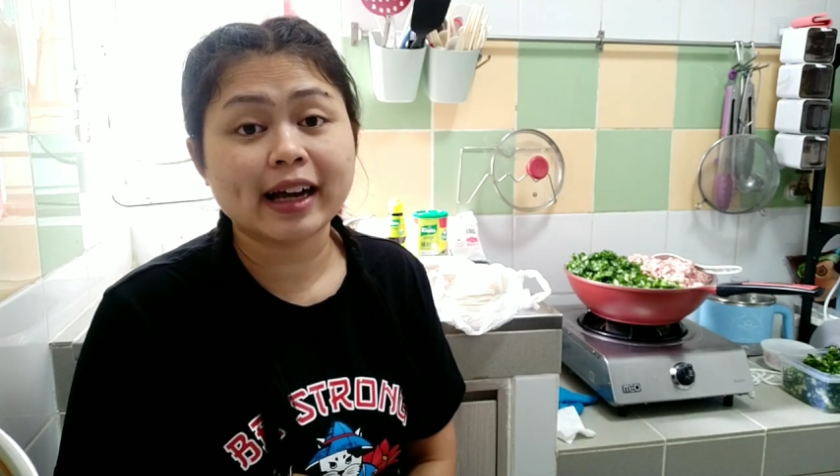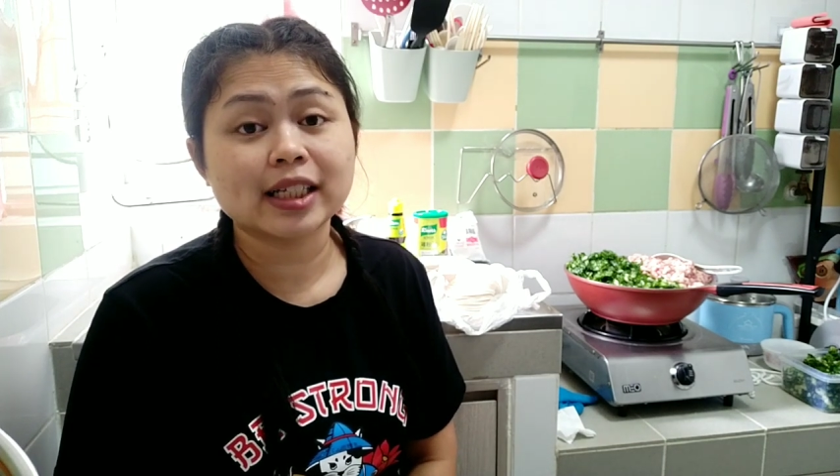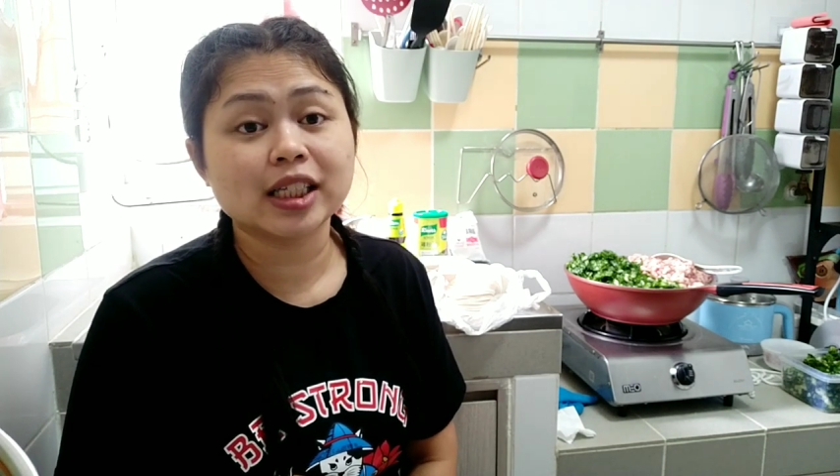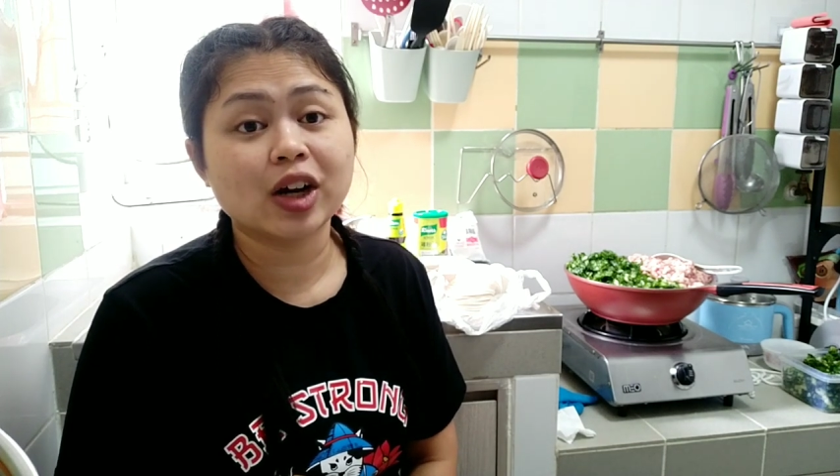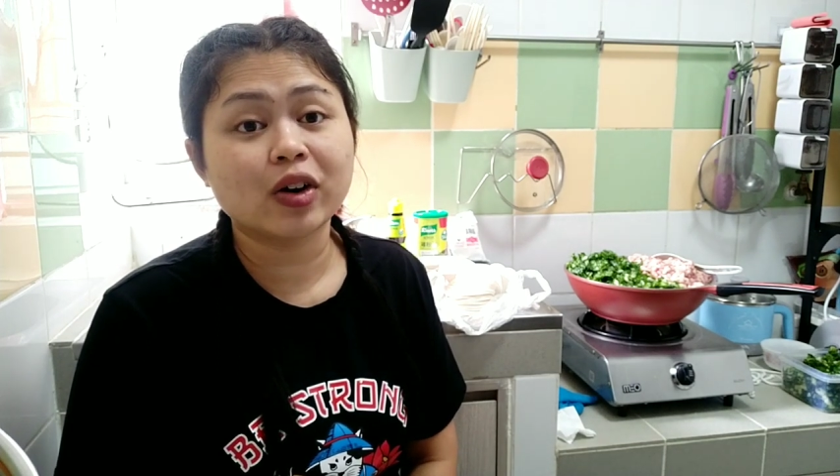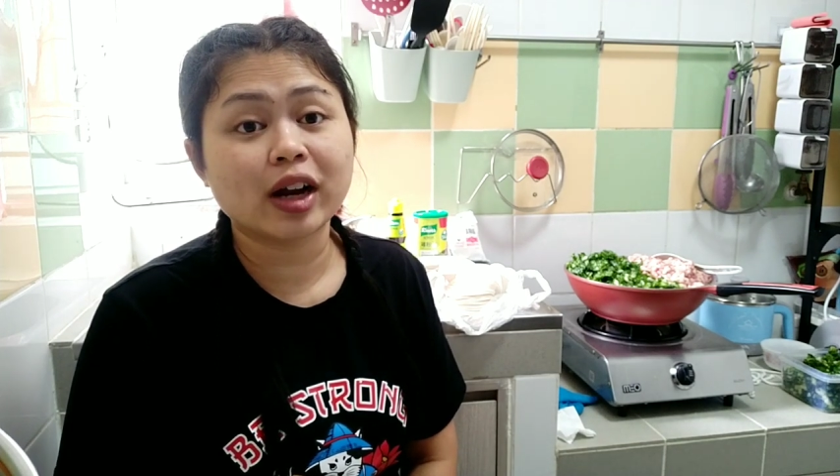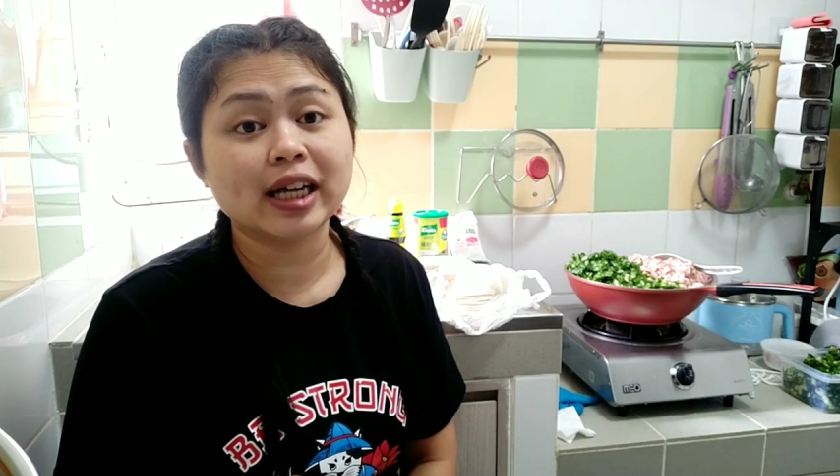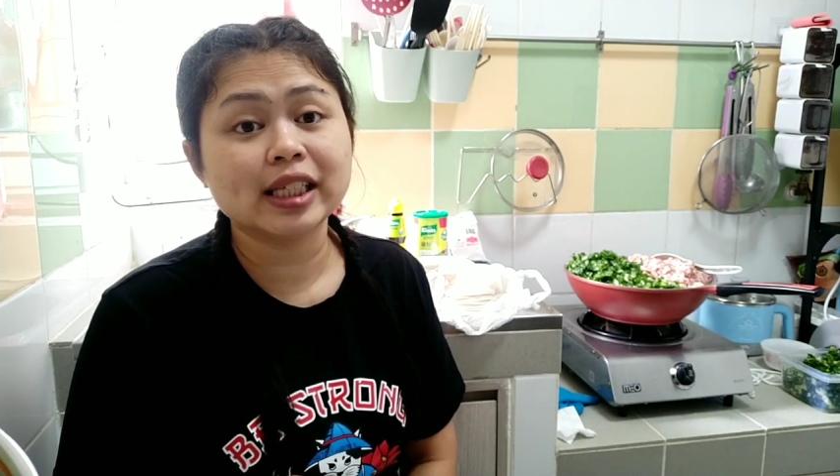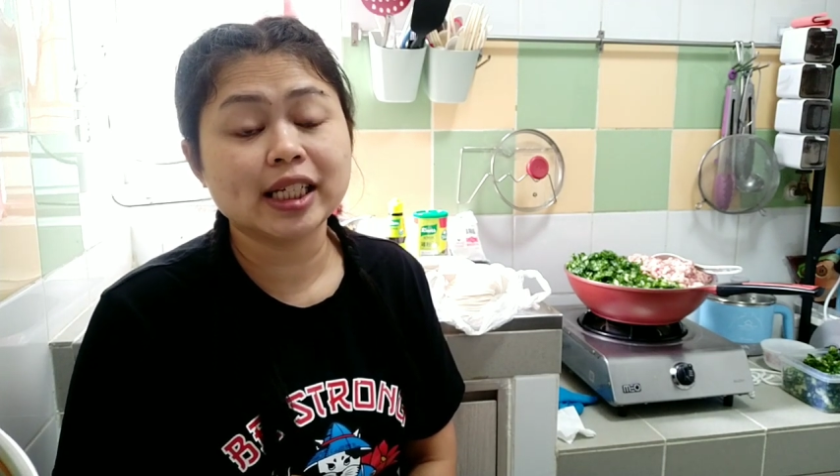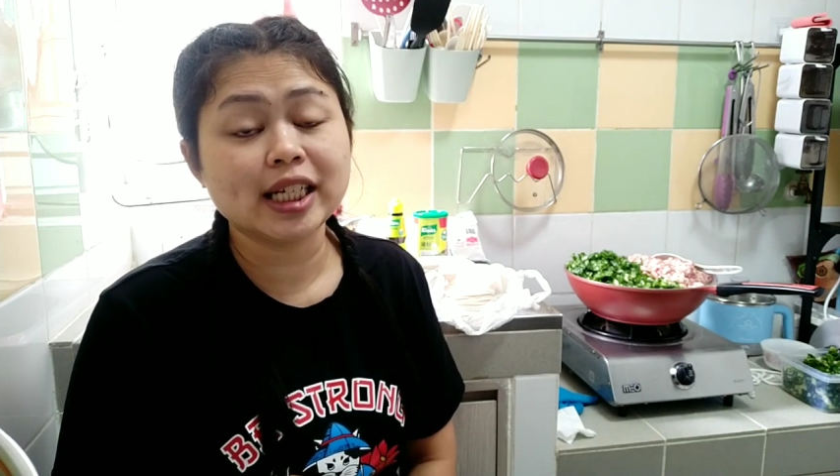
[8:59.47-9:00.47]
khasnya
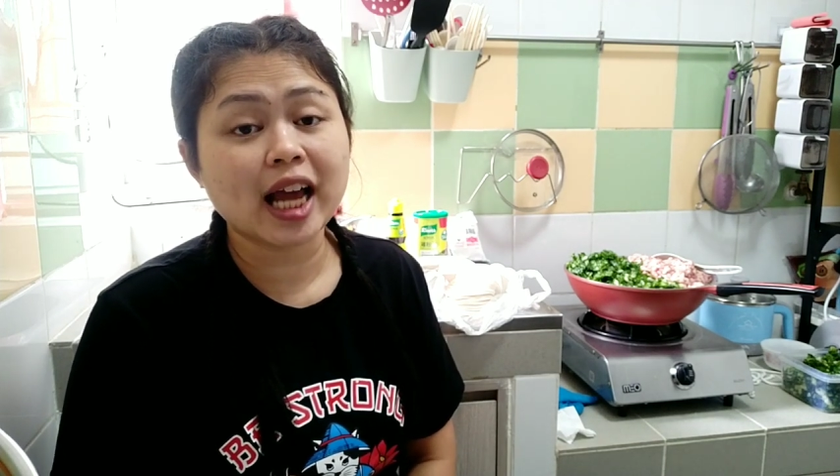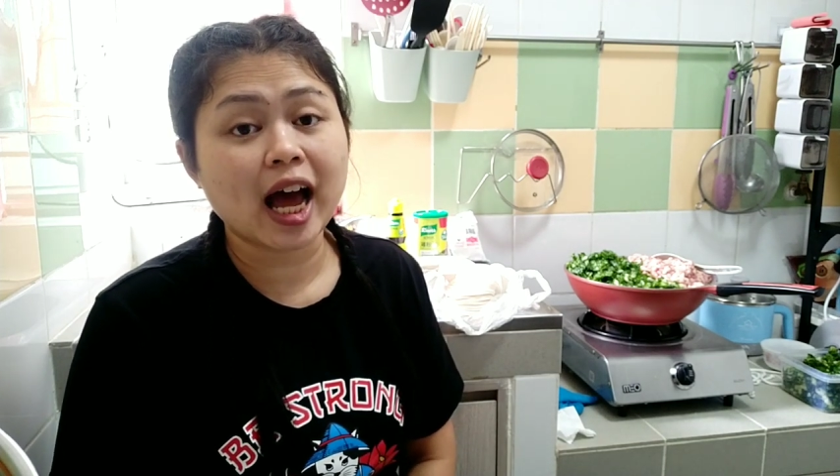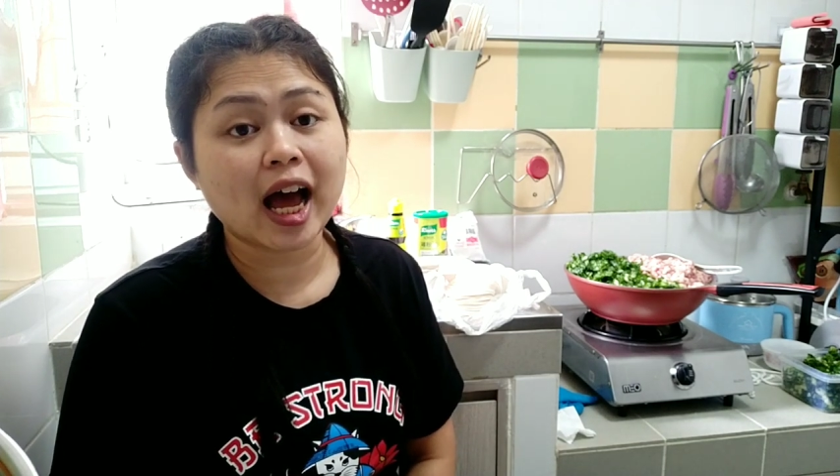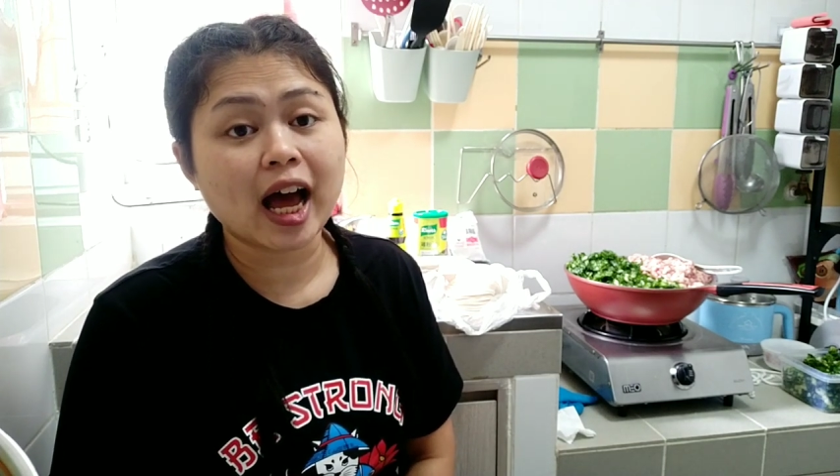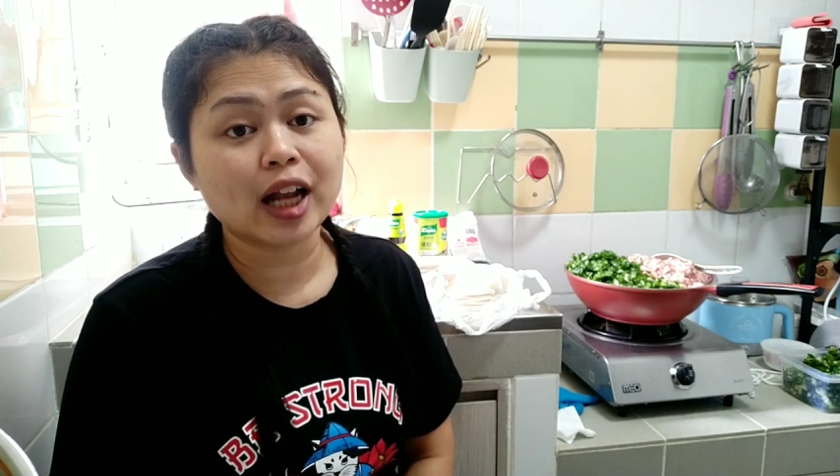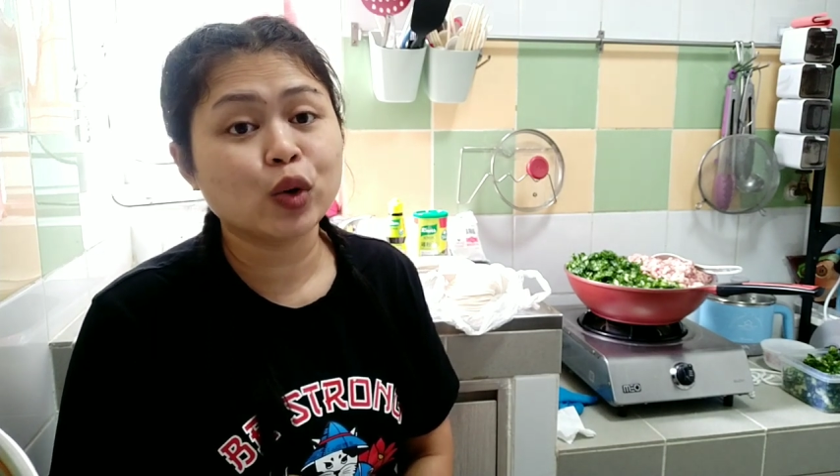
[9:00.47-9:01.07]
orang Cina,